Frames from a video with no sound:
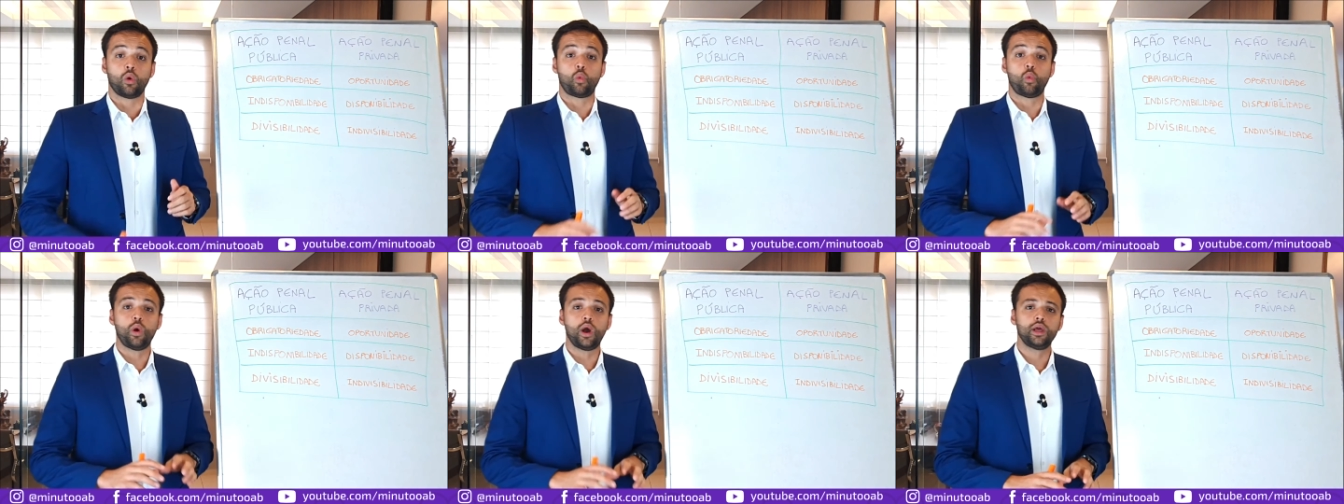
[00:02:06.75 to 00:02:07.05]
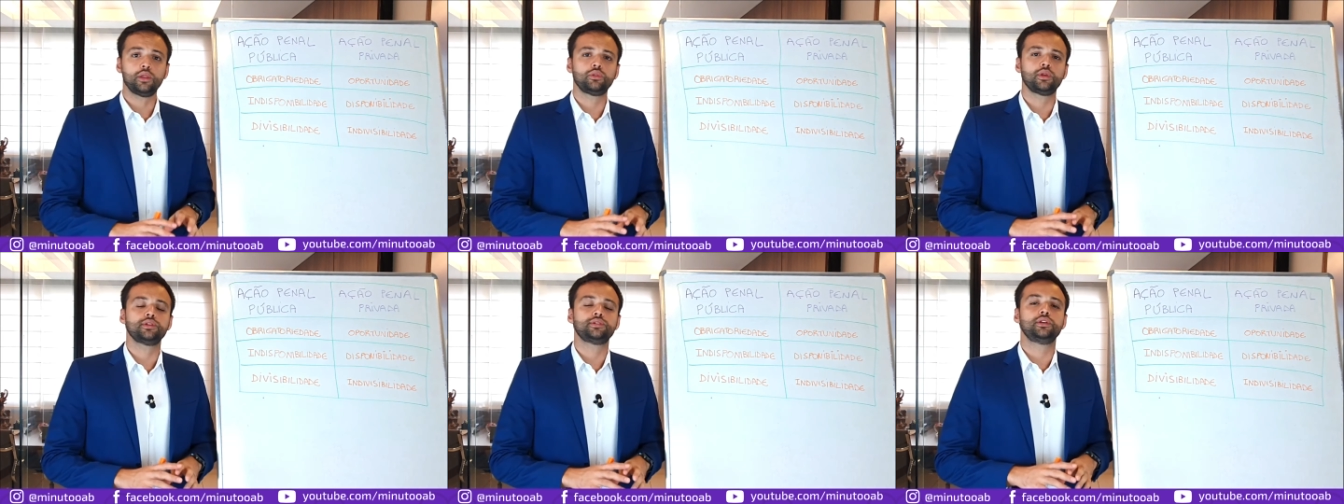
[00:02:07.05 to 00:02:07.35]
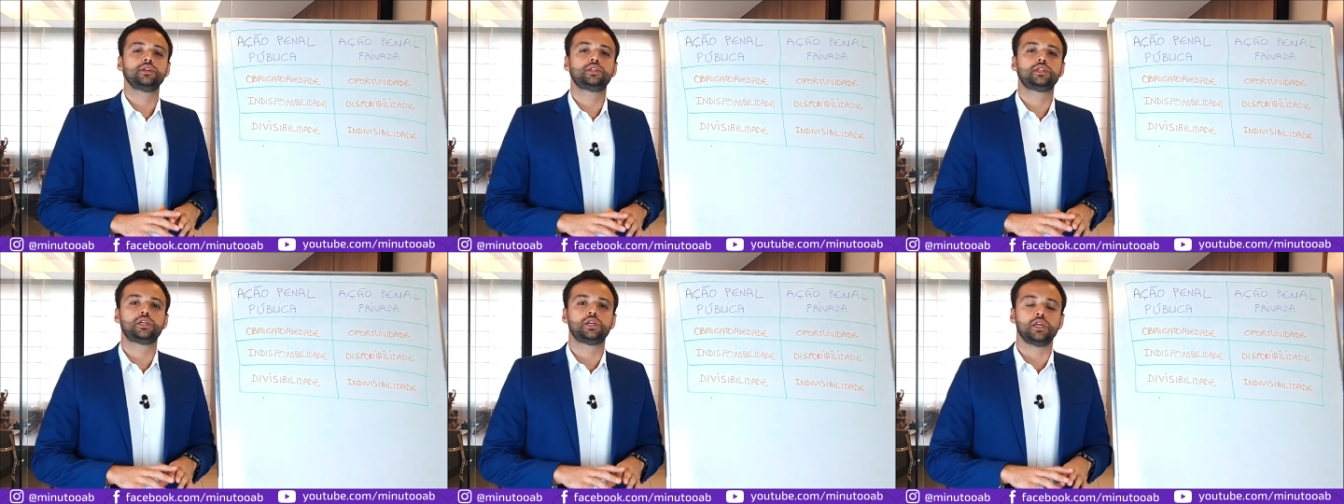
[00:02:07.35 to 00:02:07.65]
Quando
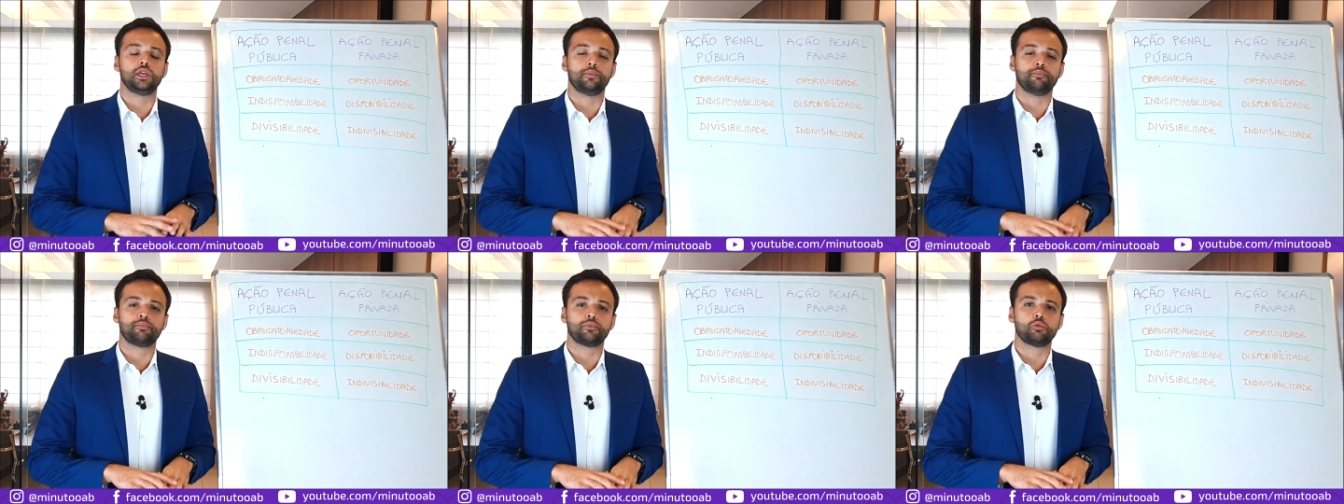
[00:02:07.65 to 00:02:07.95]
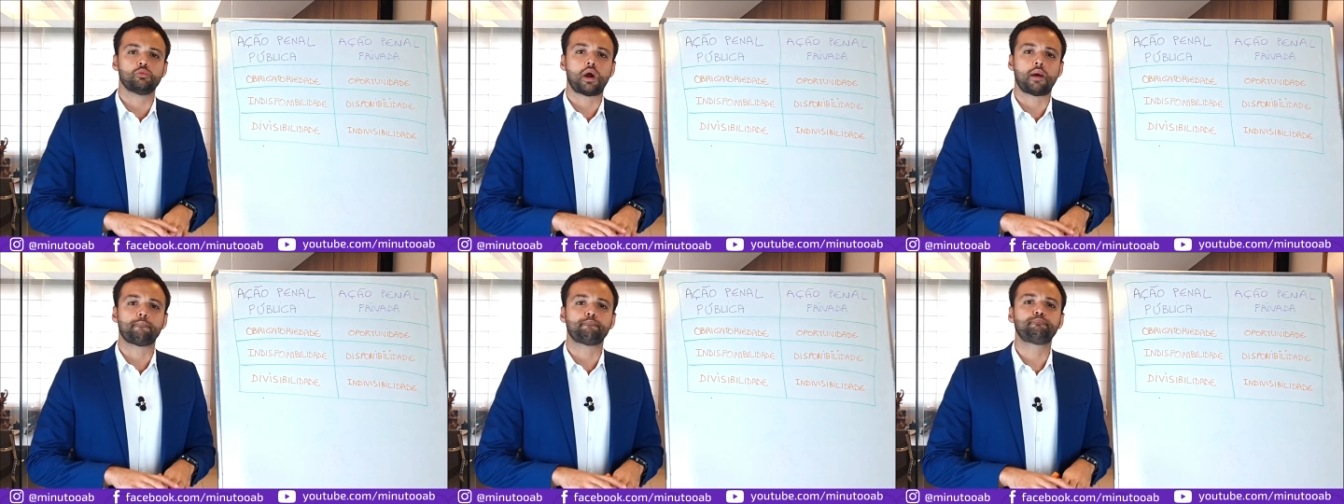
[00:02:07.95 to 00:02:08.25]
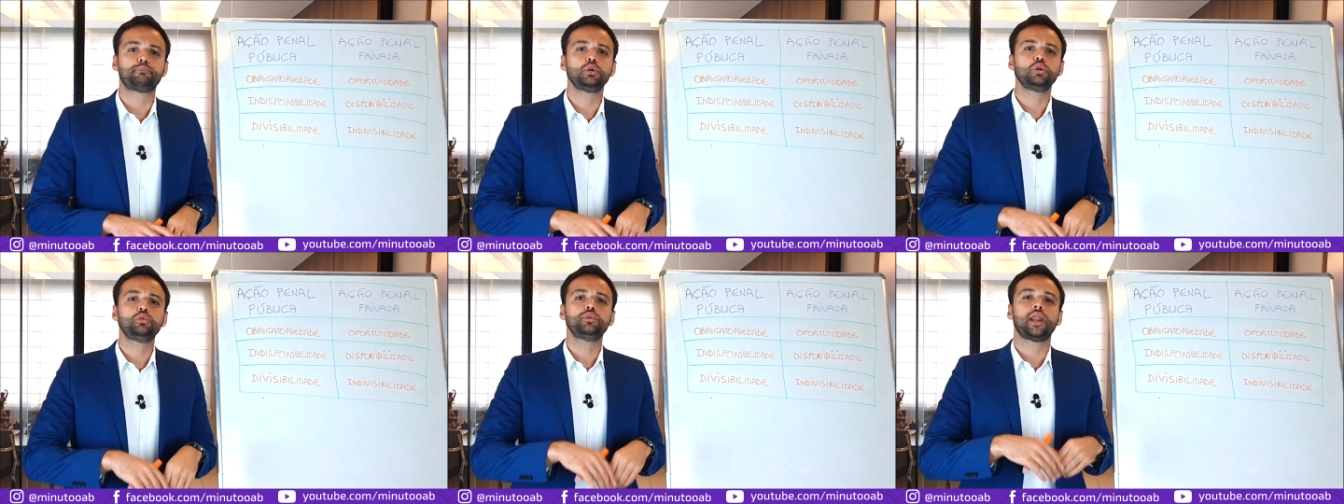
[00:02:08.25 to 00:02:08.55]
existe uma
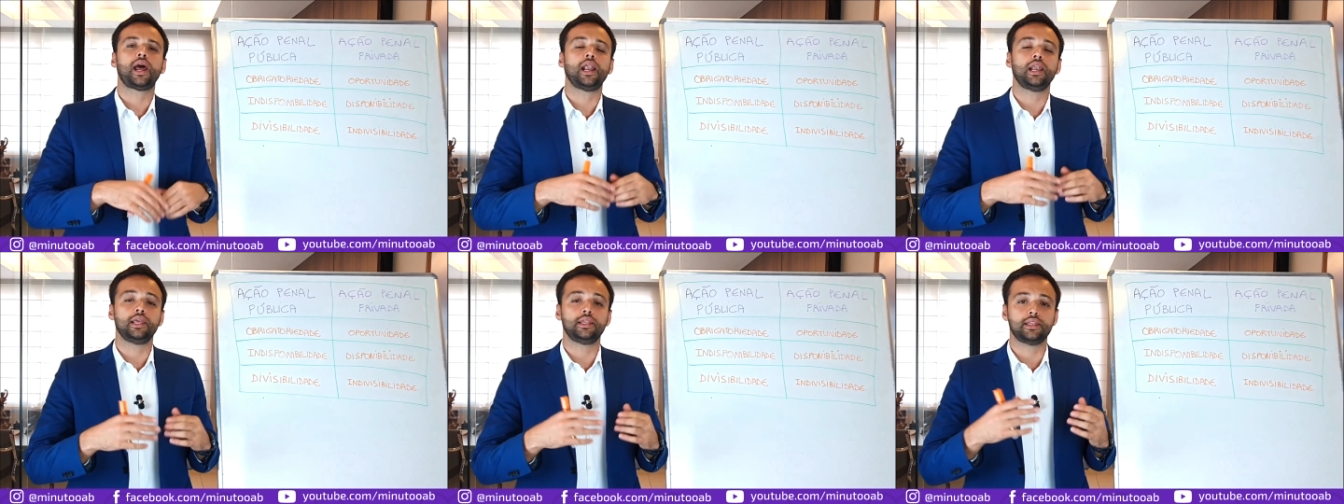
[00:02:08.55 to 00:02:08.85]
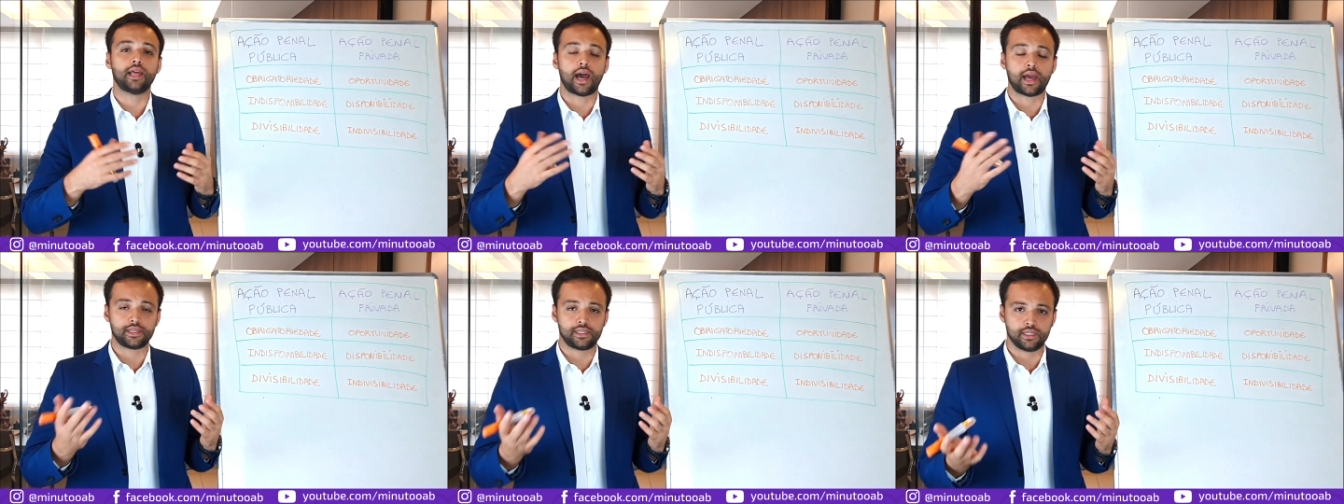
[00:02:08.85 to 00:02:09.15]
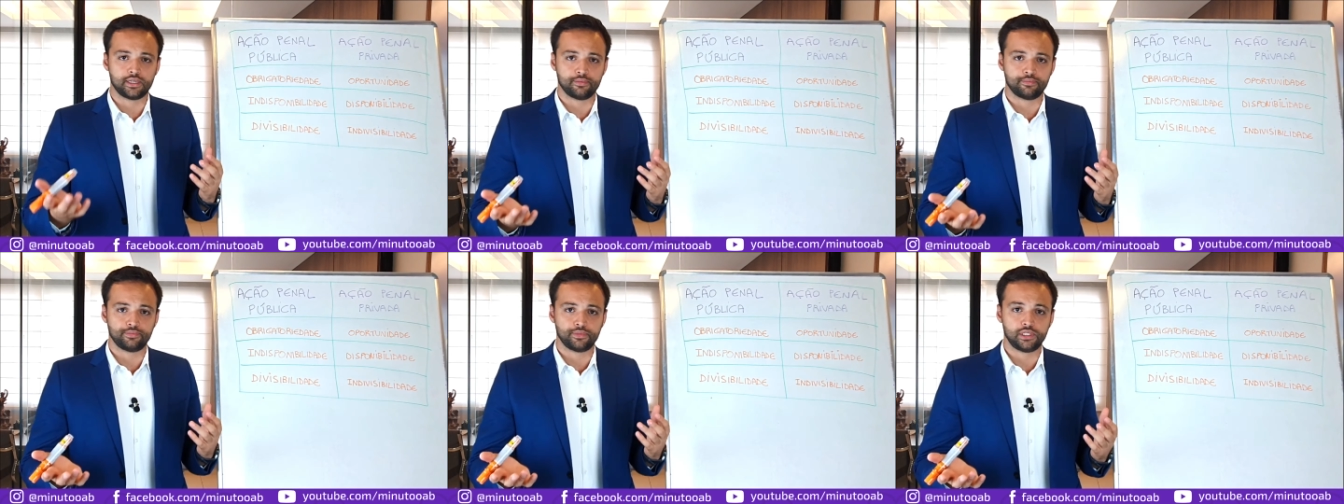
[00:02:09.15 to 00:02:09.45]

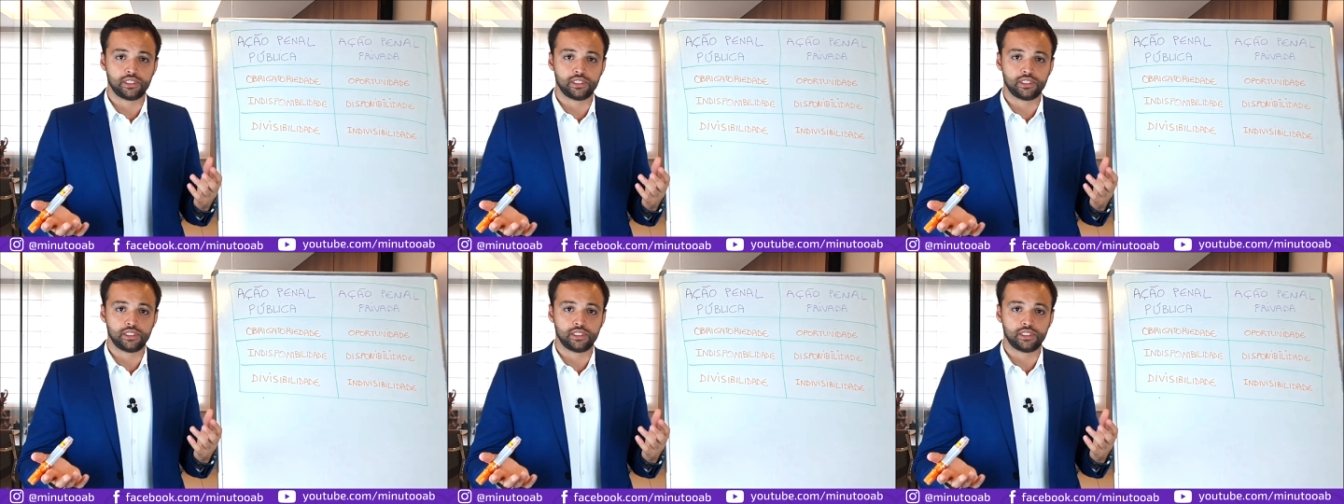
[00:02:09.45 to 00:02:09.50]
pluralidade